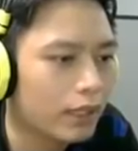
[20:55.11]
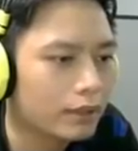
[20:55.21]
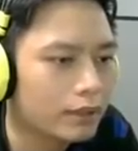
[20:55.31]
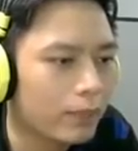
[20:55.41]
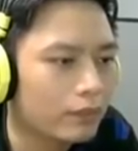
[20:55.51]

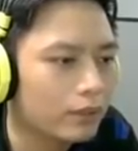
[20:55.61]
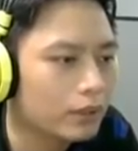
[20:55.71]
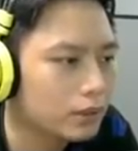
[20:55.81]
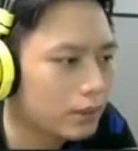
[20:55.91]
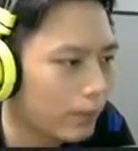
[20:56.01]
đánh support của
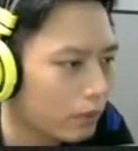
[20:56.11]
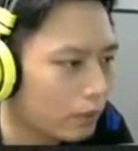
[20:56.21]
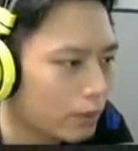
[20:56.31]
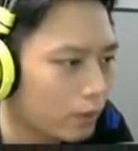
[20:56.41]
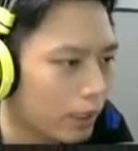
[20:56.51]
thật sự support của
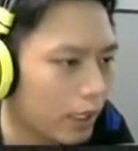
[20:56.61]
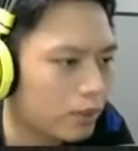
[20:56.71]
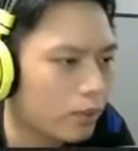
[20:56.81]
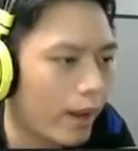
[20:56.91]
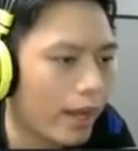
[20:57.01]
team một đánh hay
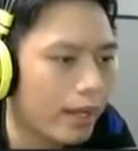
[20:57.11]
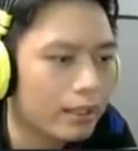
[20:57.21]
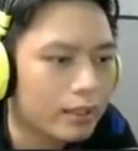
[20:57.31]
quá